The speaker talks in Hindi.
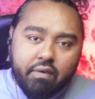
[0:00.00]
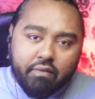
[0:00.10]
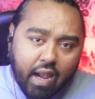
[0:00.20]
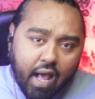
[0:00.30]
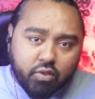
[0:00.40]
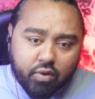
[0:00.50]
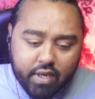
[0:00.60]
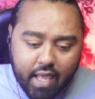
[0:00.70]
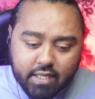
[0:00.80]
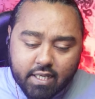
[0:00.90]
फिलहाल तो
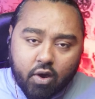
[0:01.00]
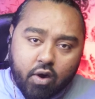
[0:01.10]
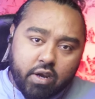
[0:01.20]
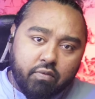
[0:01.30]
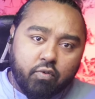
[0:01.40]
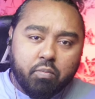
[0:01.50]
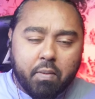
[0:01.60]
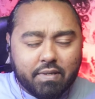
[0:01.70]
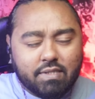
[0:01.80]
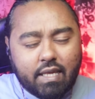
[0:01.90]
रिएक्शन और रिव्यू में
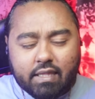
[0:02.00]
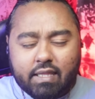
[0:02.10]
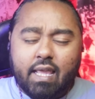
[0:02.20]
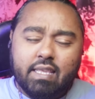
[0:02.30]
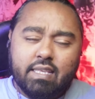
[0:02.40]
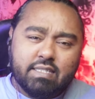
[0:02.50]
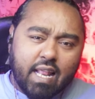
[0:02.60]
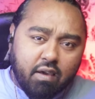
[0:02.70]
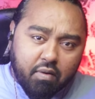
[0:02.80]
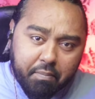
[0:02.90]
बस इतना ही इसके
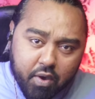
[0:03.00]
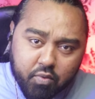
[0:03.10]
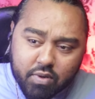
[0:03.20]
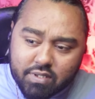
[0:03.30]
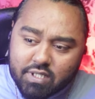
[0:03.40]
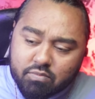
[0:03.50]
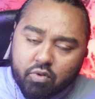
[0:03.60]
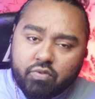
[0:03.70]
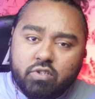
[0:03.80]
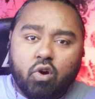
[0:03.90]
अलावा मैं हूँ अजीज़
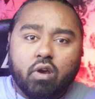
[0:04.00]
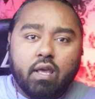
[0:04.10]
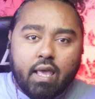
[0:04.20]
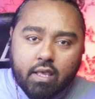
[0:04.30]
मूवी स्टॉक